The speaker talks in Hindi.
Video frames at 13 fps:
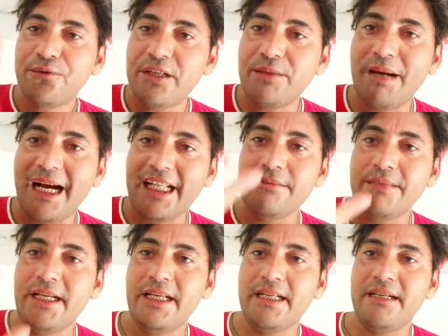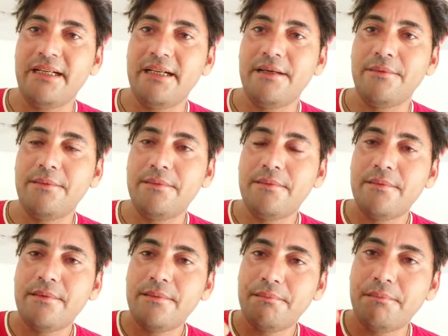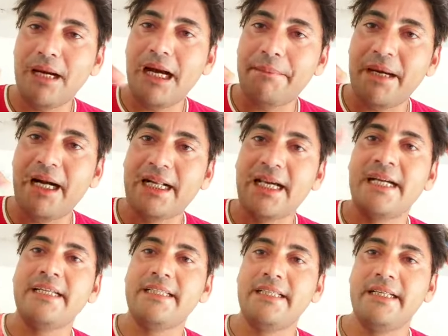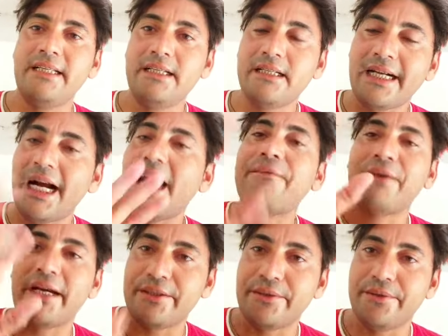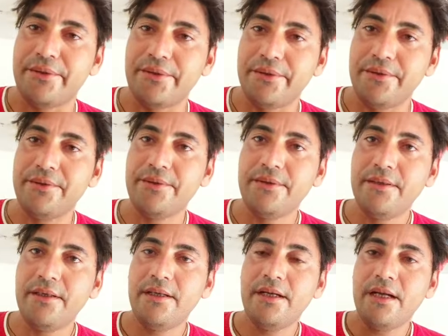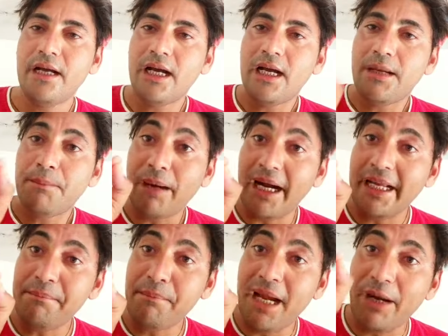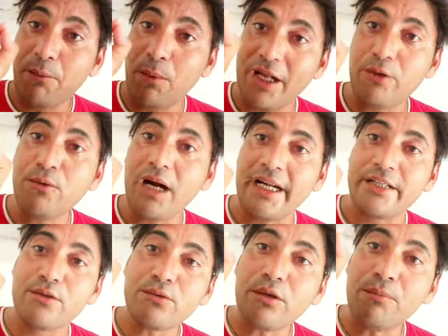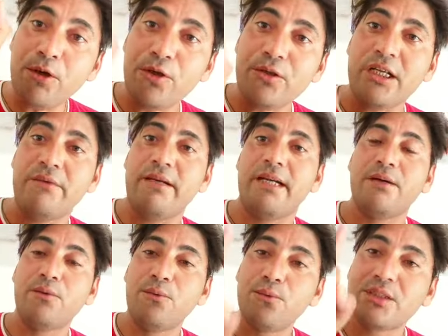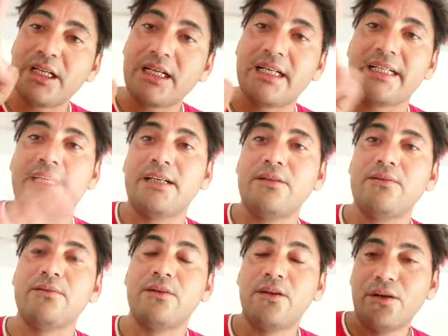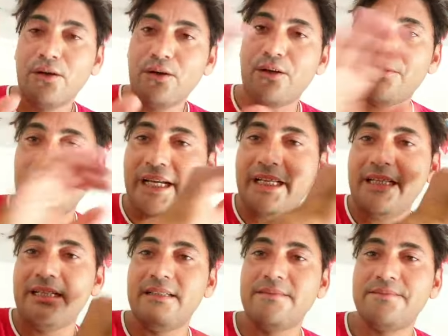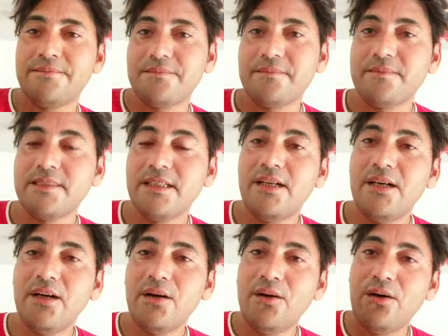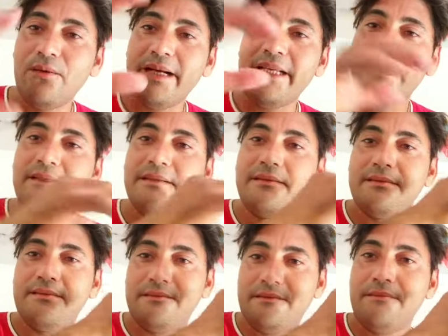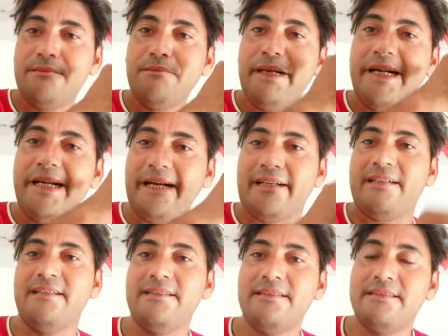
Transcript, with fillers: फिर बाद में माँ बहन आंगी तेरी का फायदा होएगो भाई मैं वाल उगा गाड़ी तू जो मोल मोलू देवे उजगर कह रू और भाई ओ भाई मेढक